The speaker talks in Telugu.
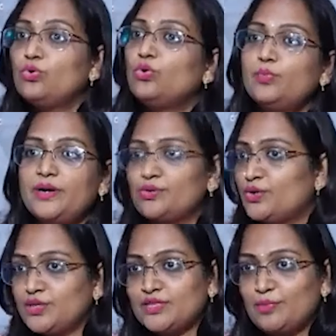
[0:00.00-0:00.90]
గోల్
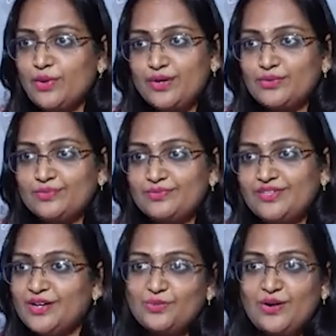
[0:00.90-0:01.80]
పెట్టుకోవడం తప్పు కాదు
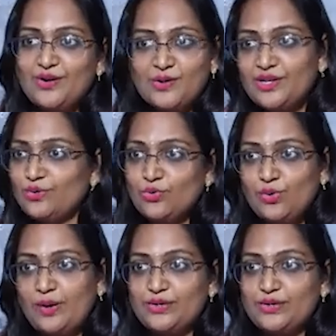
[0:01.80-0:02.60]
ఇందాక మొన్న కదా గోల్